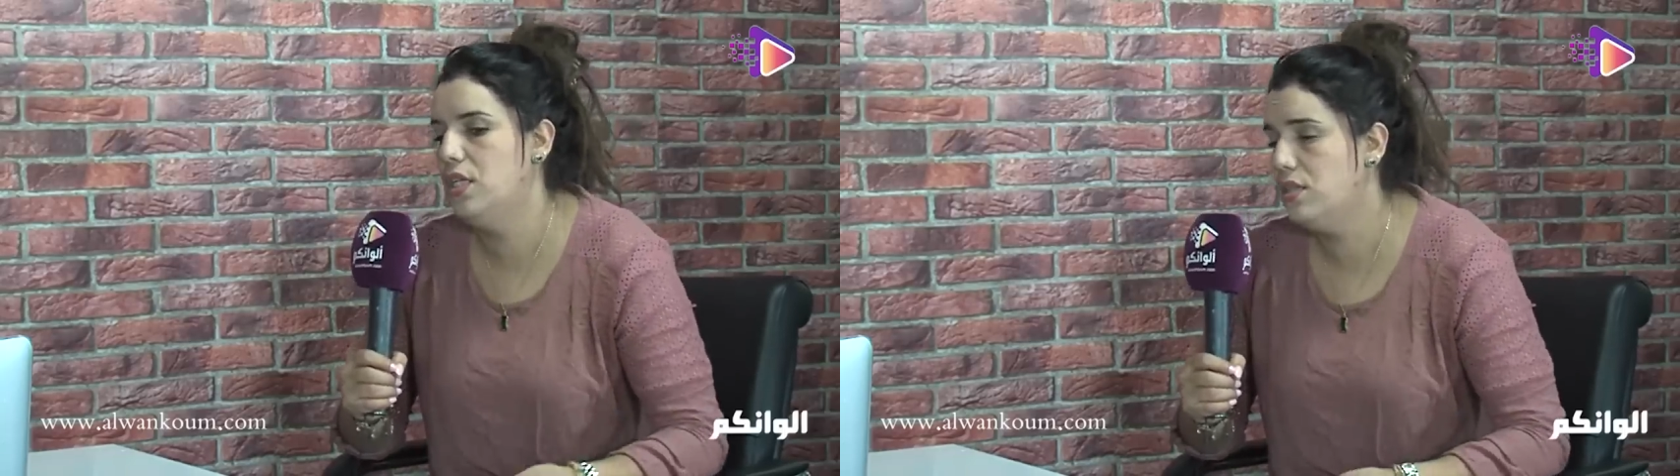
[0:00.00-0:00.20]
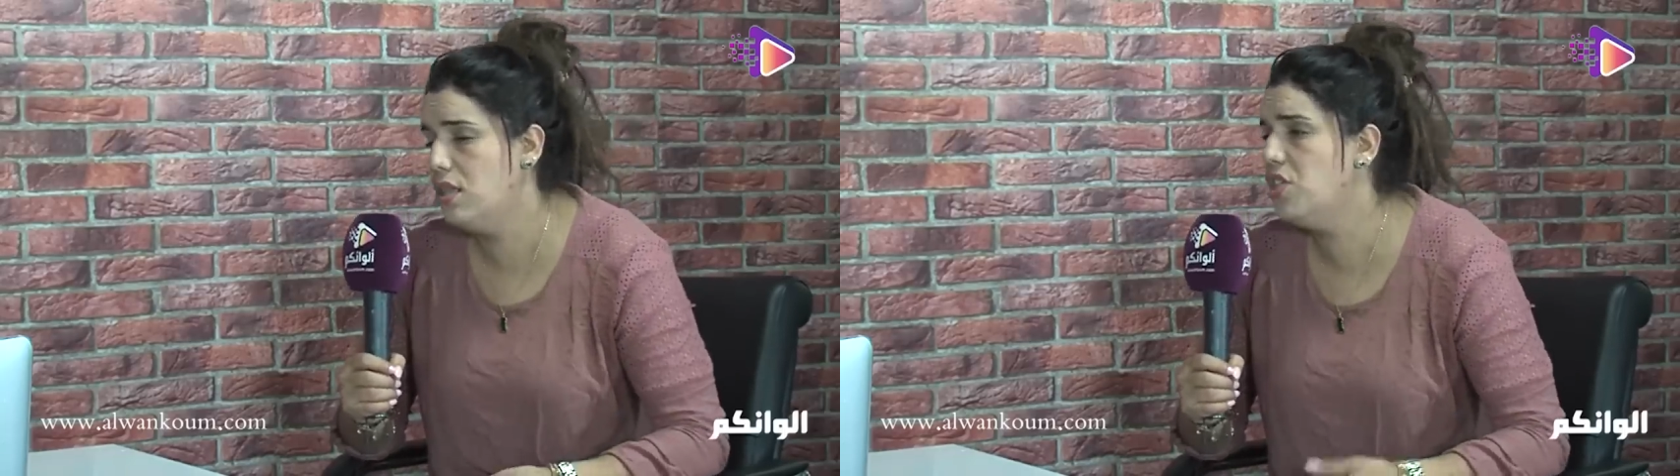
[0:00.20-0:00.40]

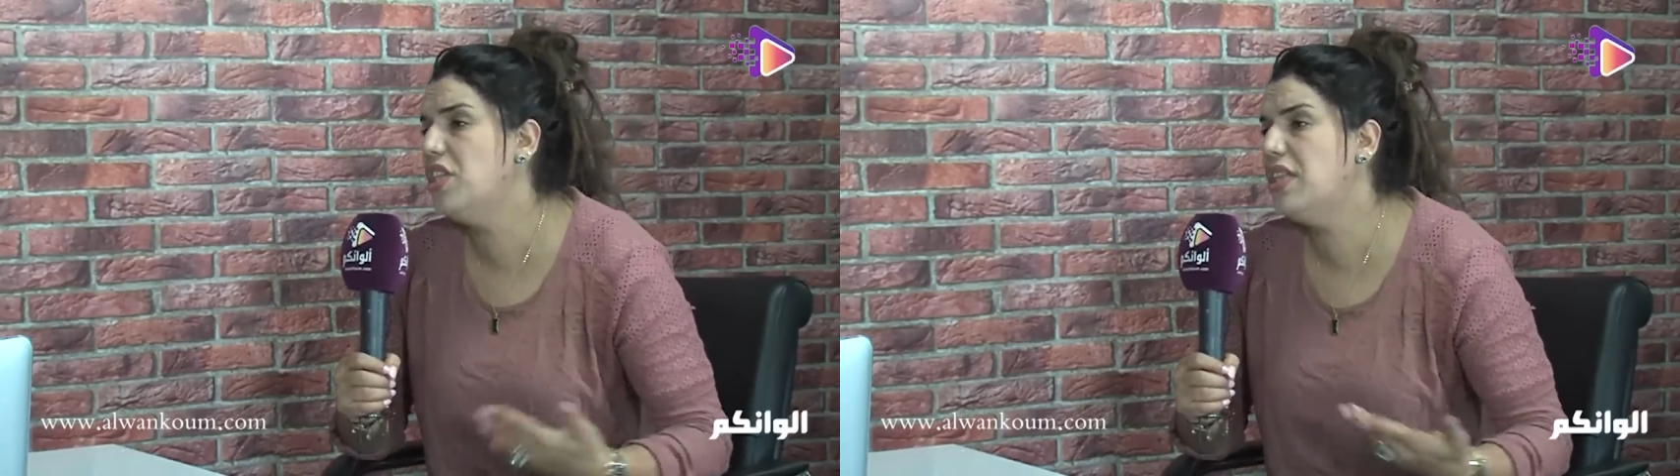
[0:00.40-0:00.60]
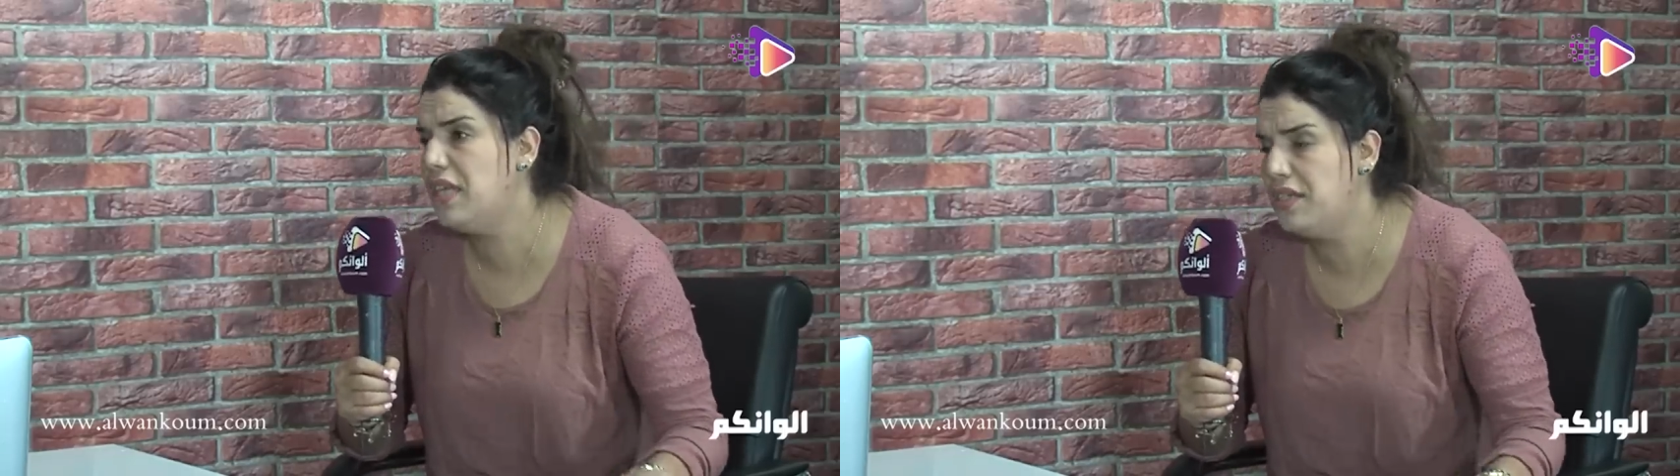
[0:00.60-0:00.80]
درجه
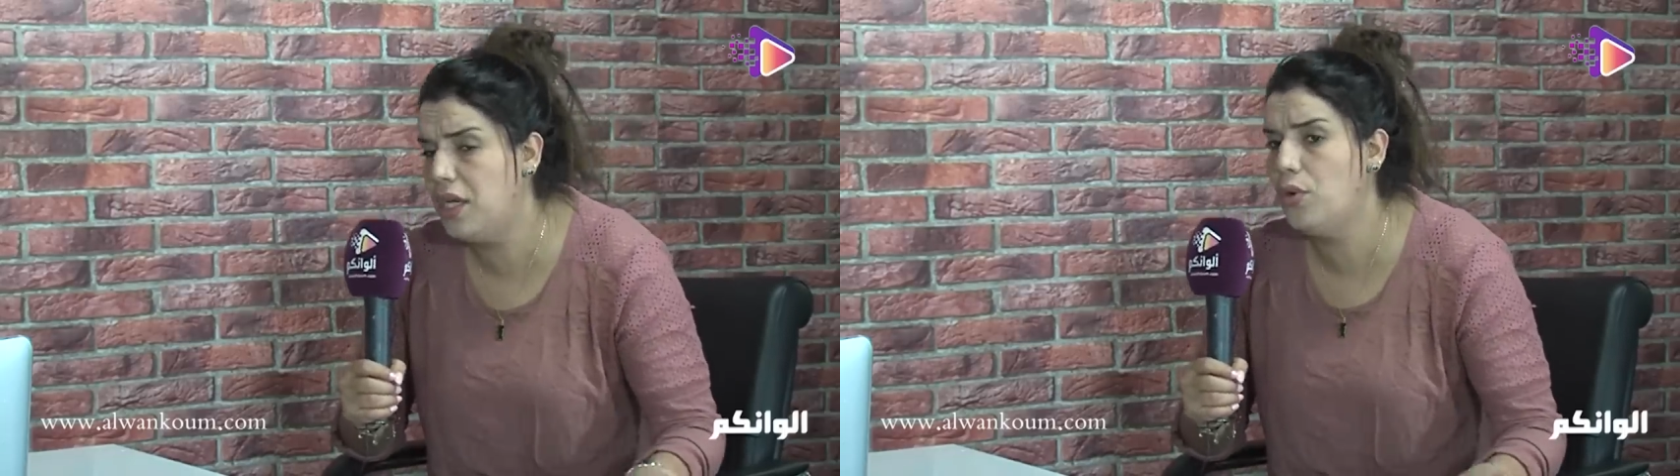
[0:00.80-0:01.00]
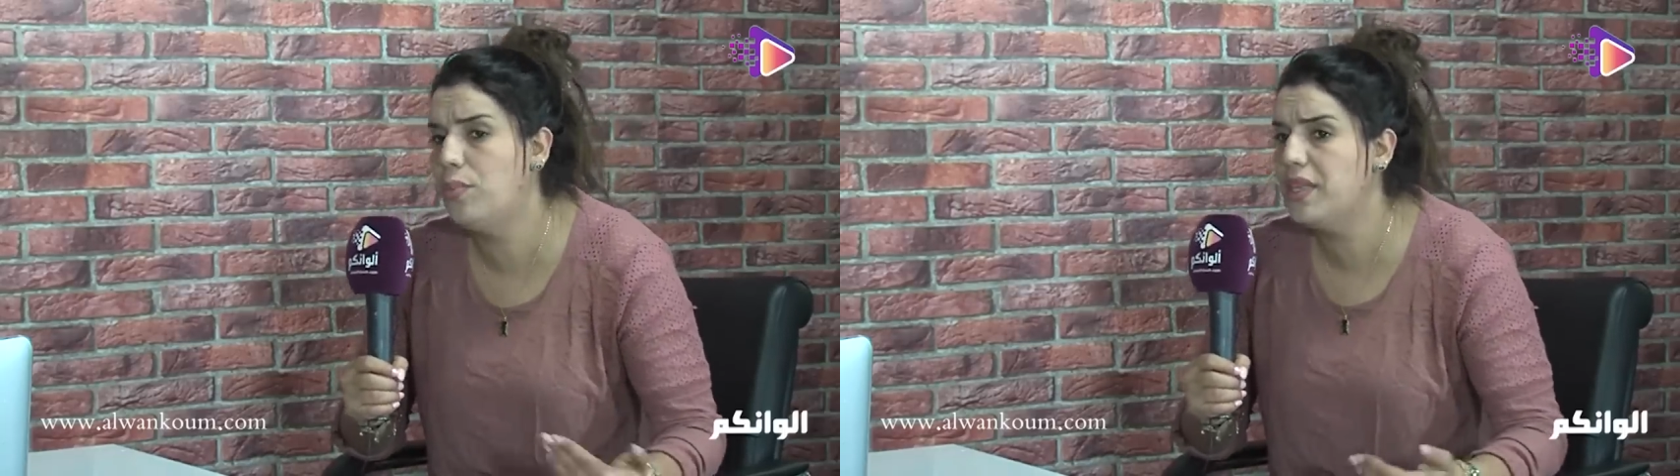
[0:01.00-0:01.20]
طلعنا
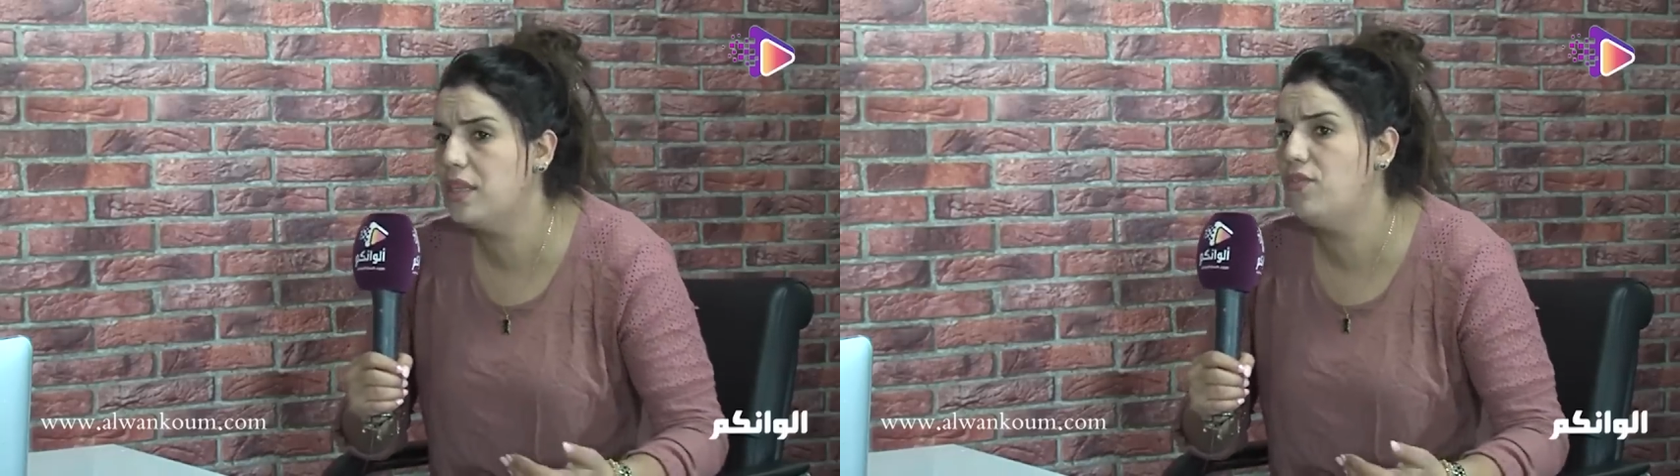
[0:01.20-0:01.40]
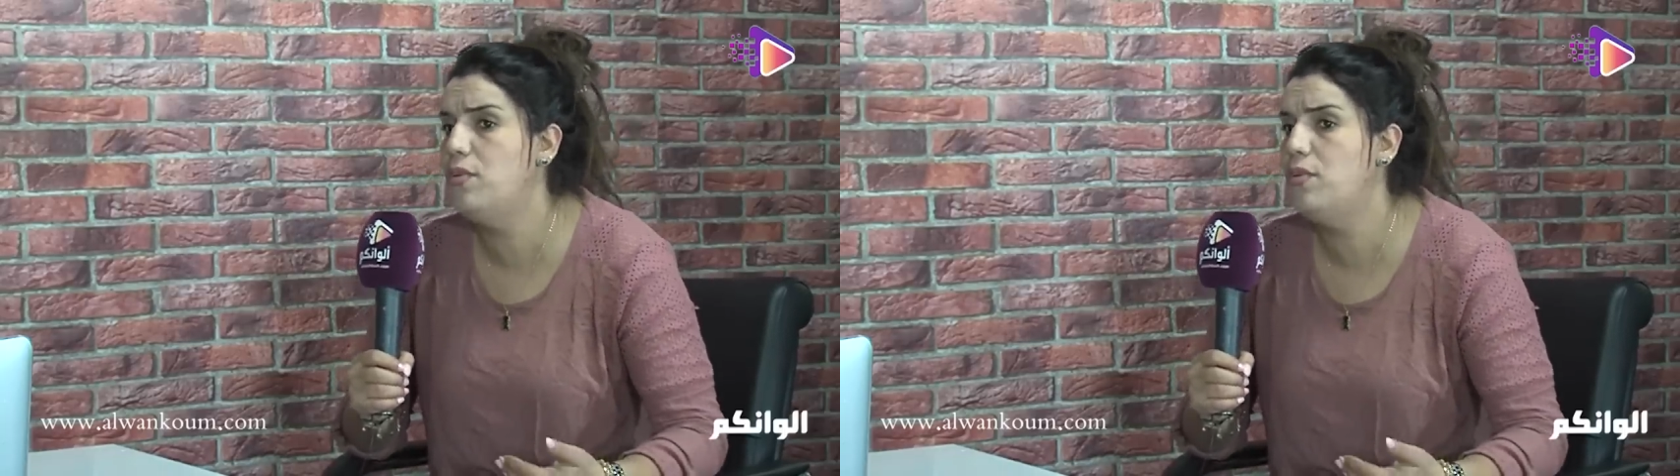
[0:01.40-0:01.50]
وهبطنا في